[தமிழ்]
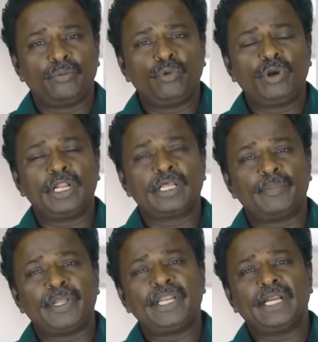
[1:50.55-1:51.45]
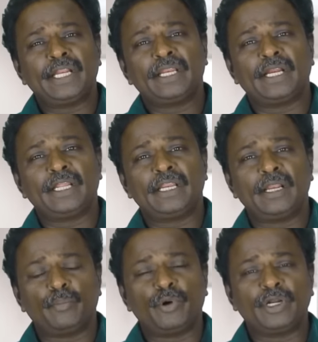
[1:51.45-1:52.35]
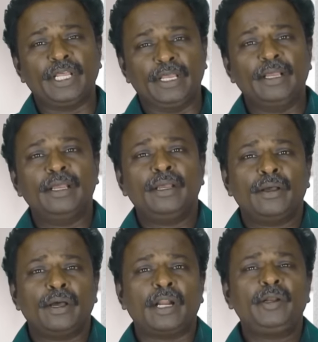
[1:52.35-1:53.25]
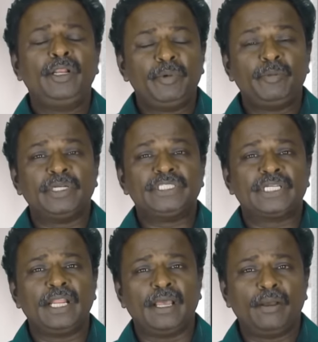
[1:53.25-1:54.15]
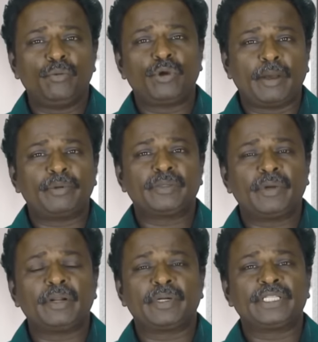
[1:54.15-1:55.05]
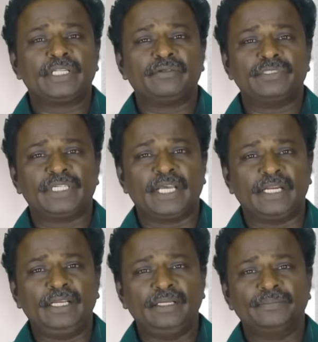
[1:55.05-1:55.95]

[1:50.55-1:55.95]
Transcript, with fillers: ஊரில் இருக்கிற பெரிய நடிகர் நடிகைகள்லாம் போட்டு அன்லிமிட் பட்ஜெட்டில் ஒரு அபத்தமான படத்தை எடுத்து வச்சுருக்காரு